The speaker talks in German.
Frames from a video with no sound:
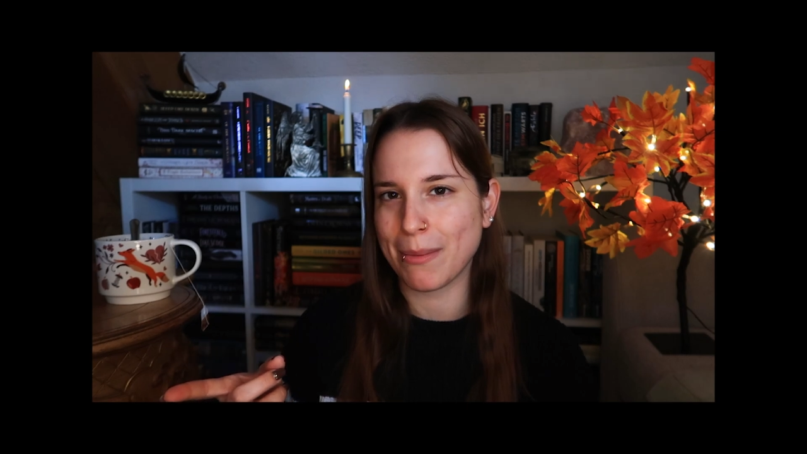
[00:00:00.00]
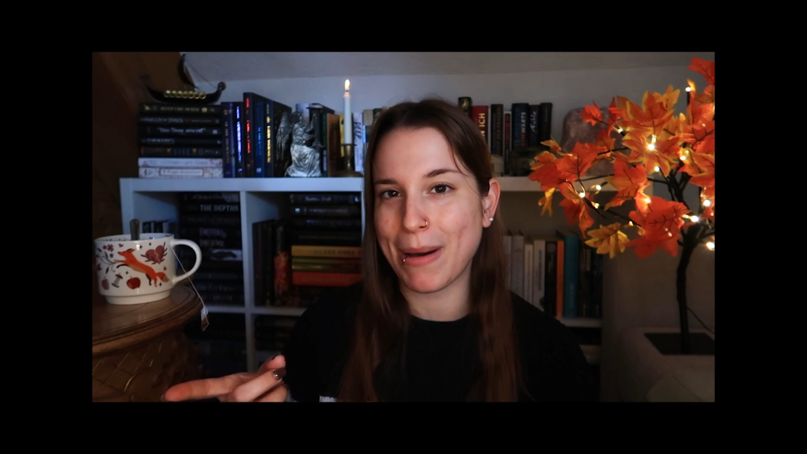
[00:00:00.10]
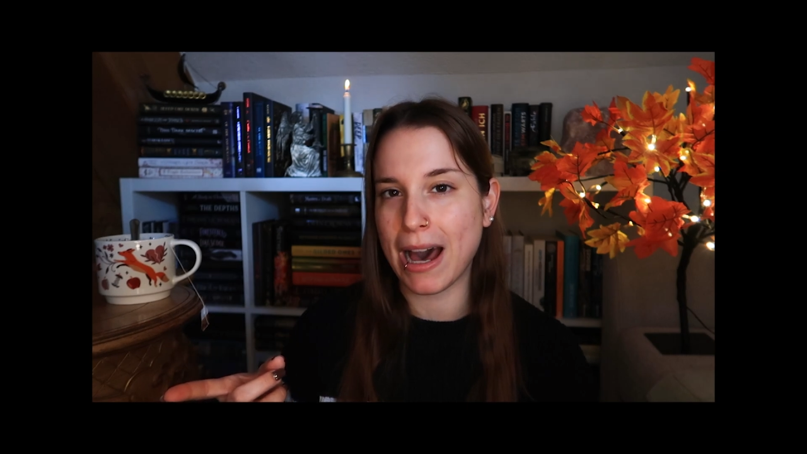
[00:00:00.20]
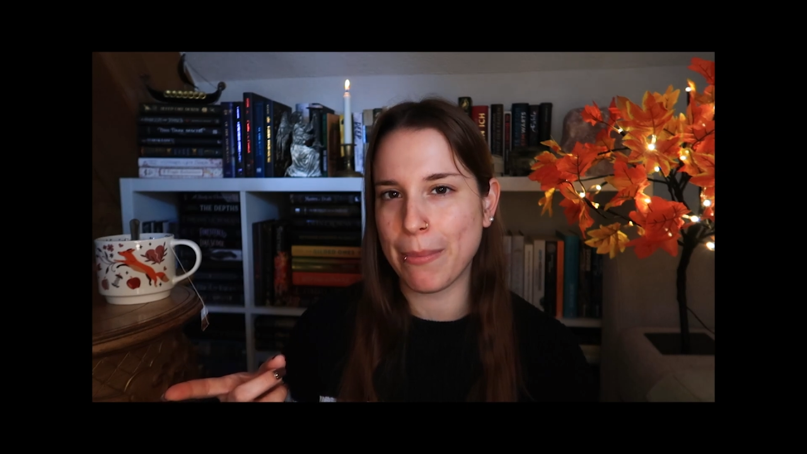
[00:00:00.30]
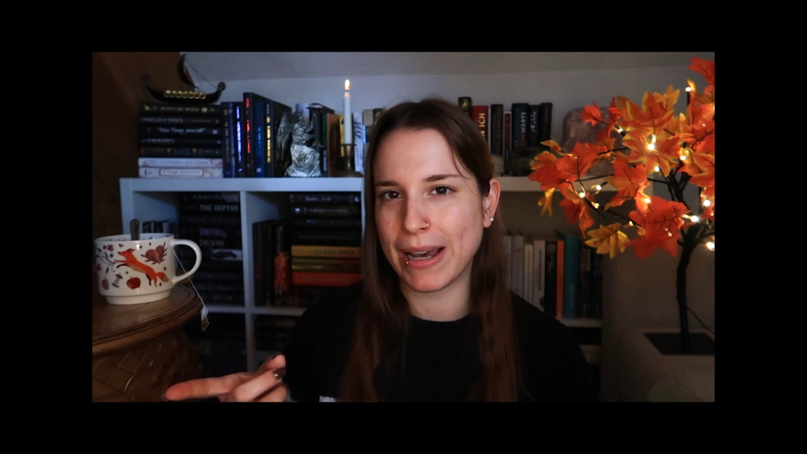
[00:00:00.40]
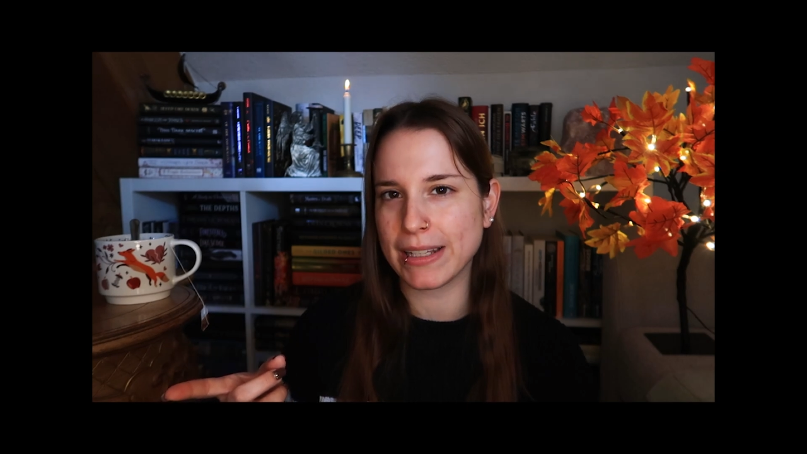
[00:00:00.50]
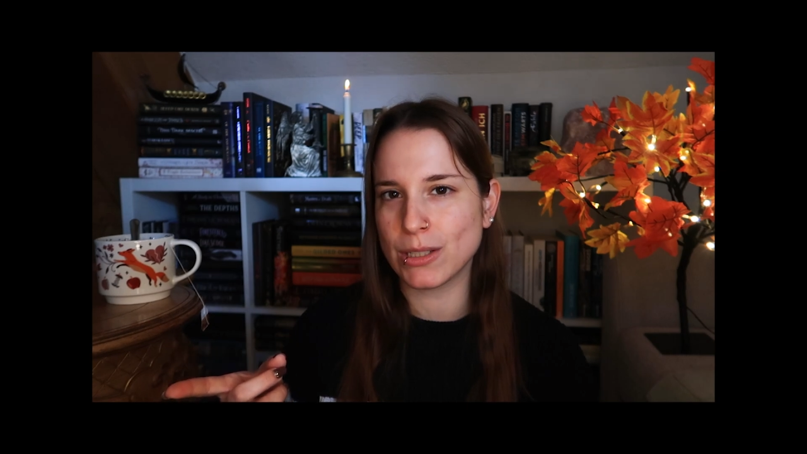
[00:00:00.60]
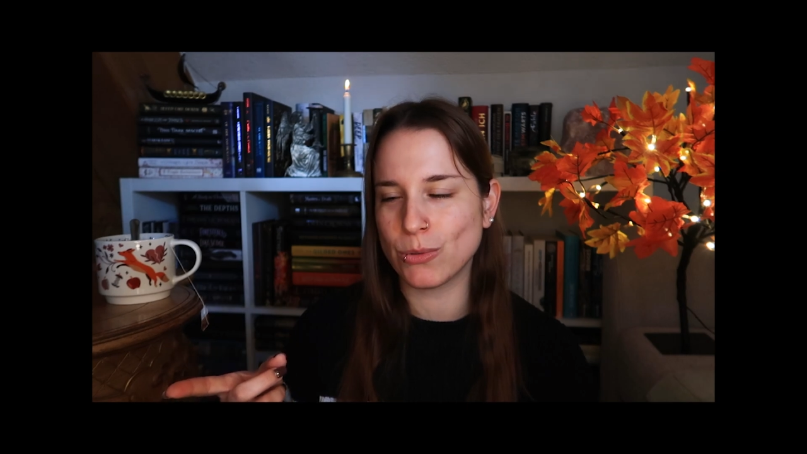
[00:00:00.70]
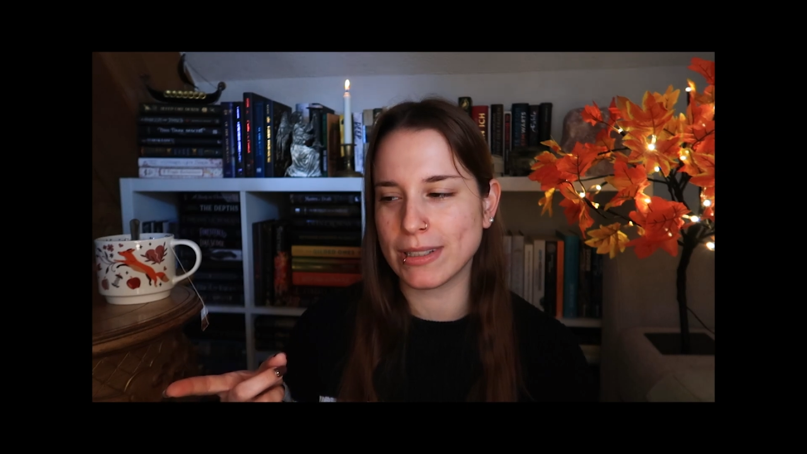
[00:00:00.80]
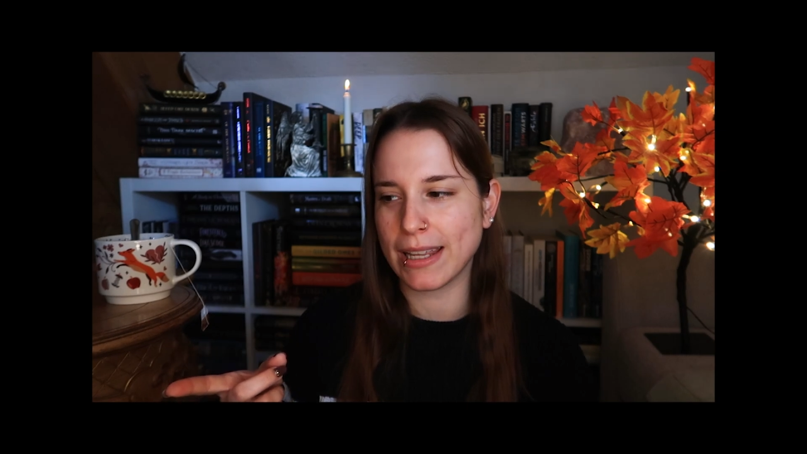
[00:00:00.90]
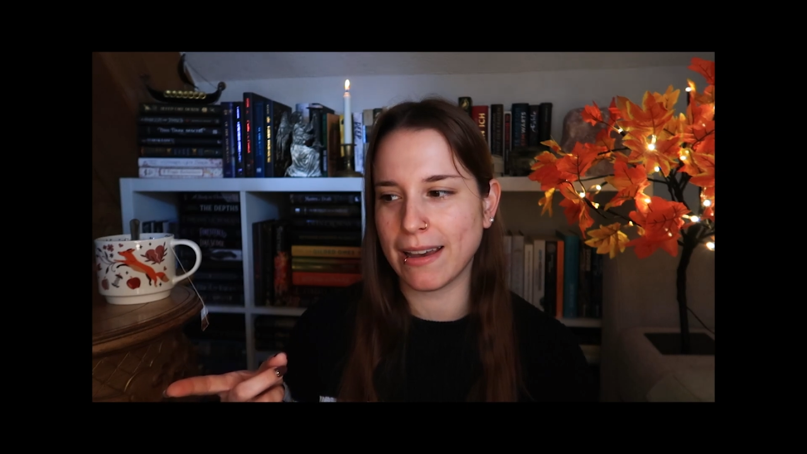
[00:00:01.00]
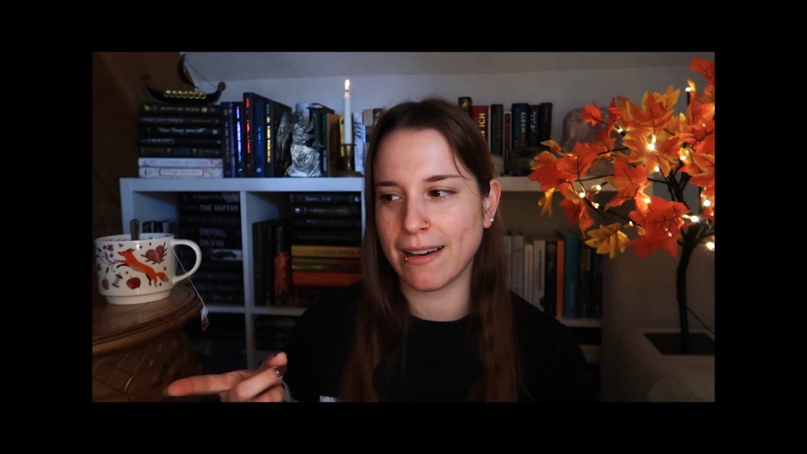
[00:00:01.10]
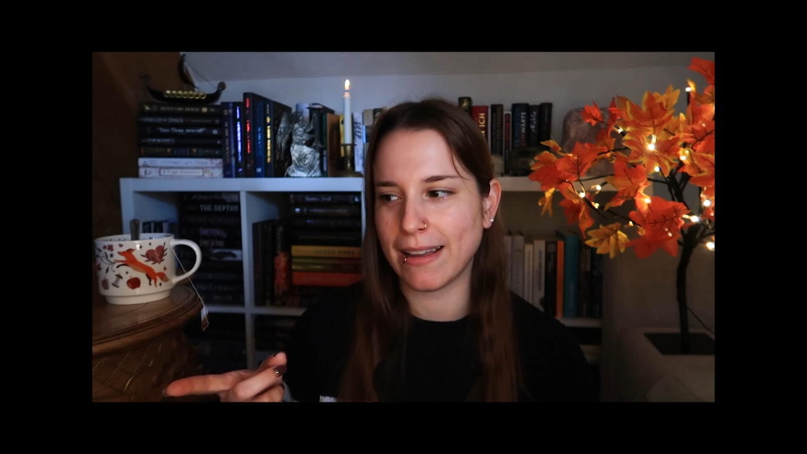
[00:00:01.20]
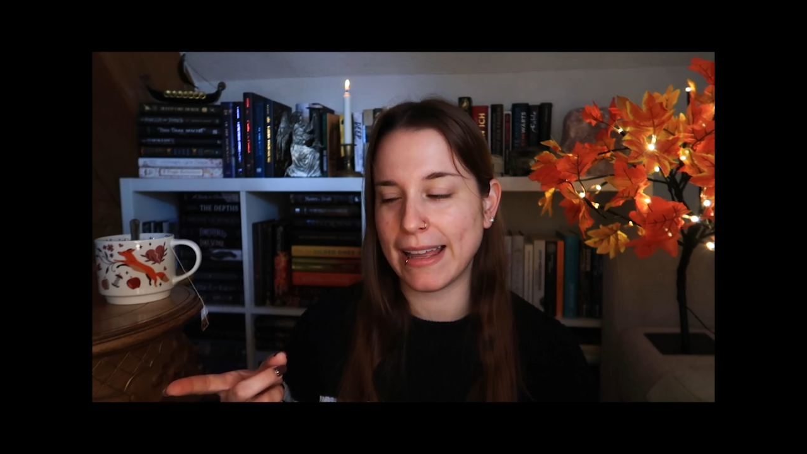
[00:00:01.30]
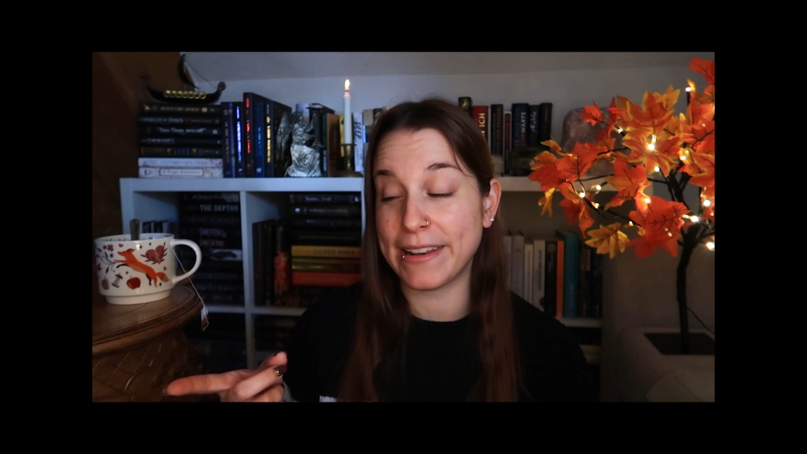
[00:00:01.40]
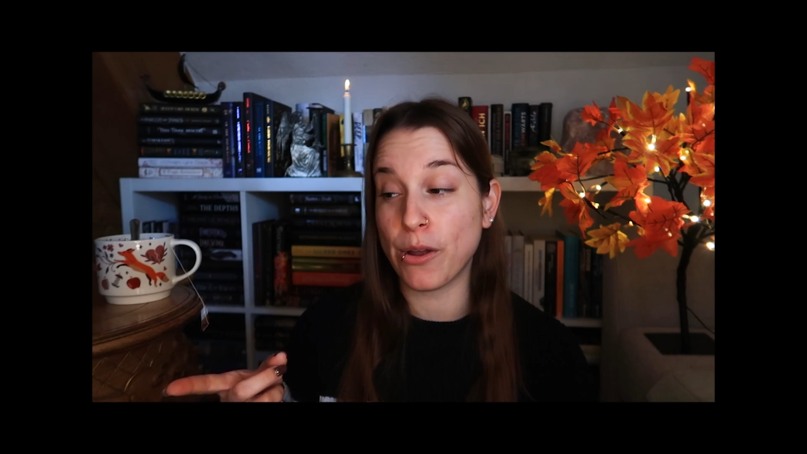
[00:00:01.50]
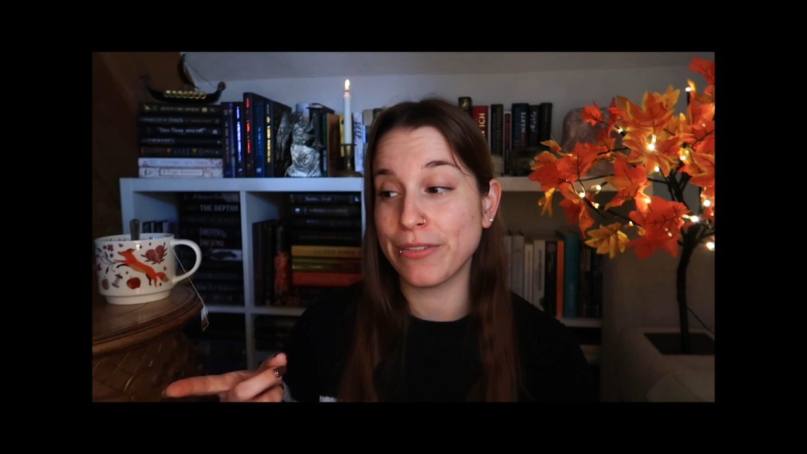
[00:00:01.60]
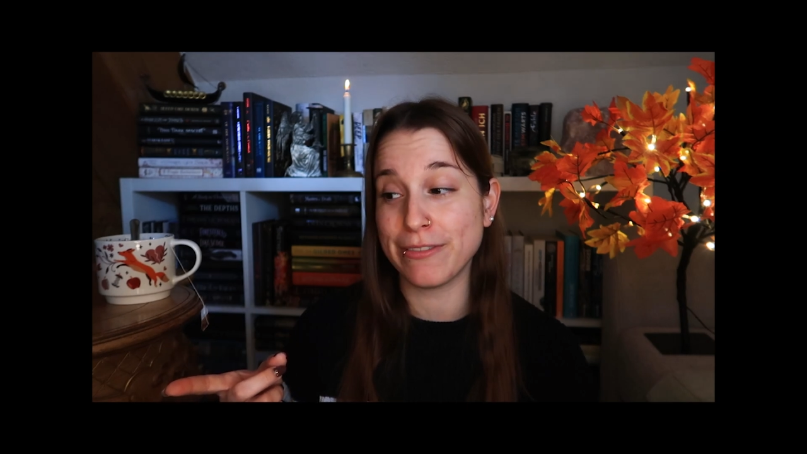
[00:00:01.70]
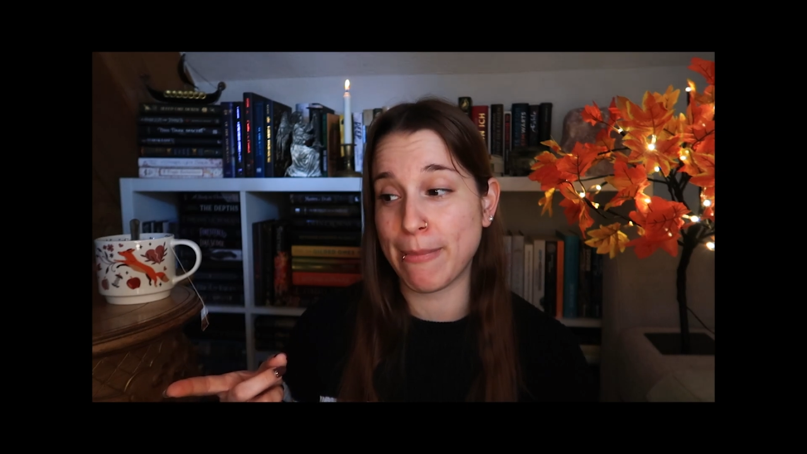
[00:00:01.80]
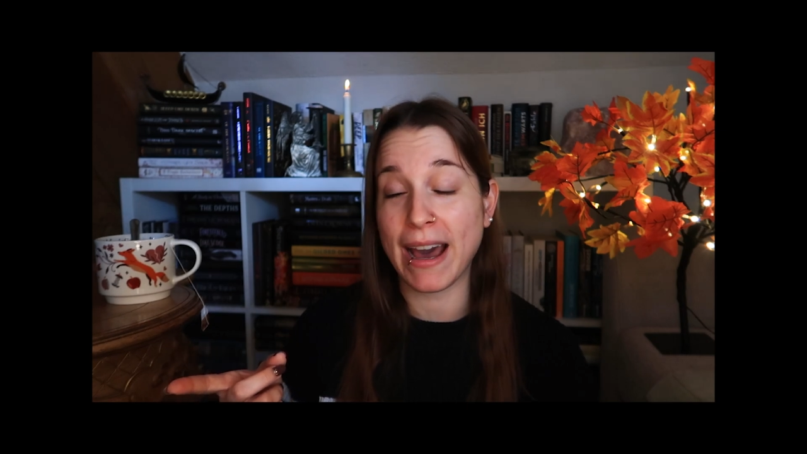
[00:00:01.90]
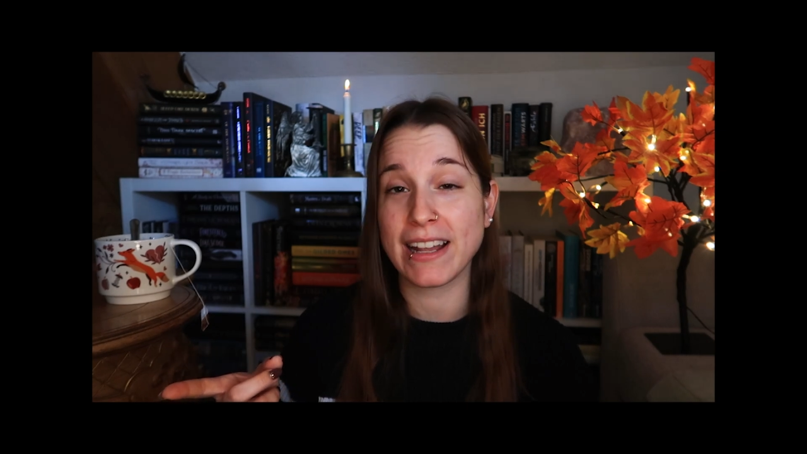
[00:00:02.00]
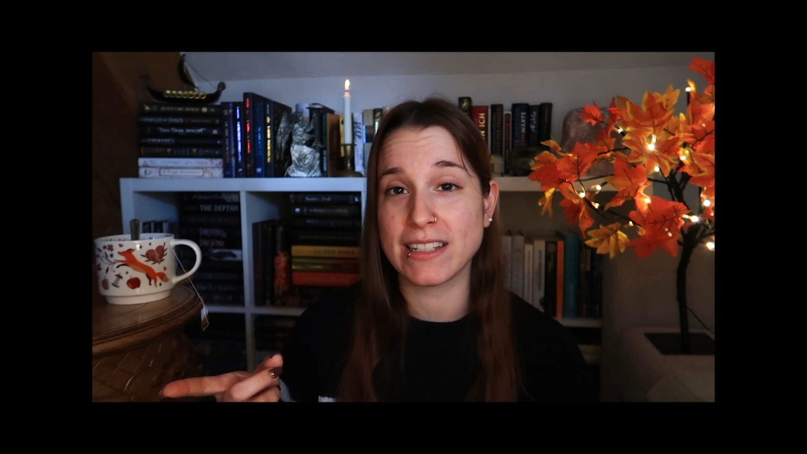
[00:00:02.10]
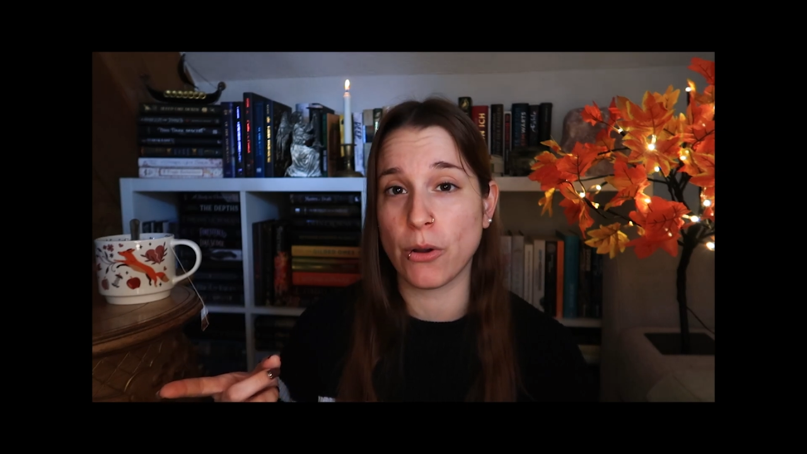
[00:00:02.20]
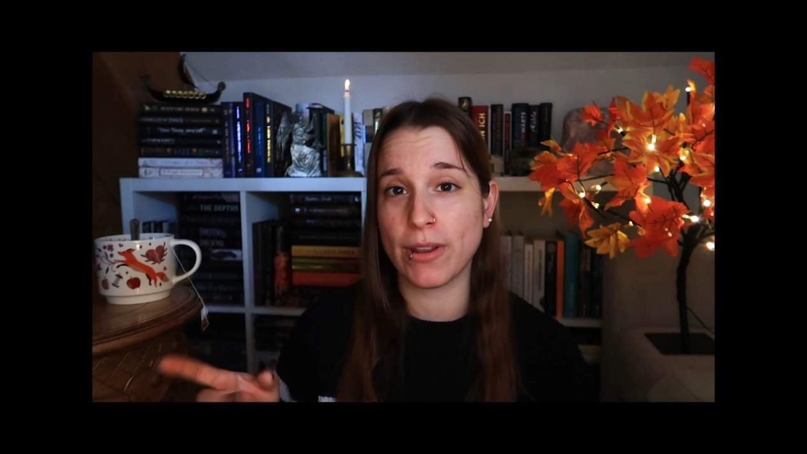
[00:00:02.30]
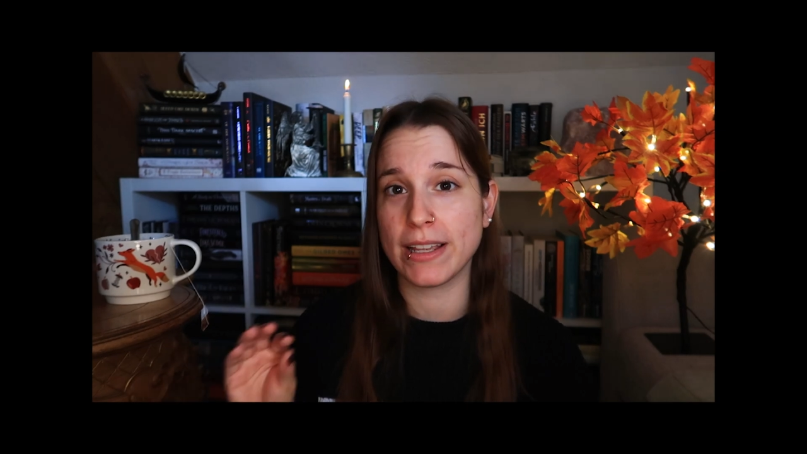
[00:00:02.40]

am Arbeiten und der äh, läuft einen Marathon.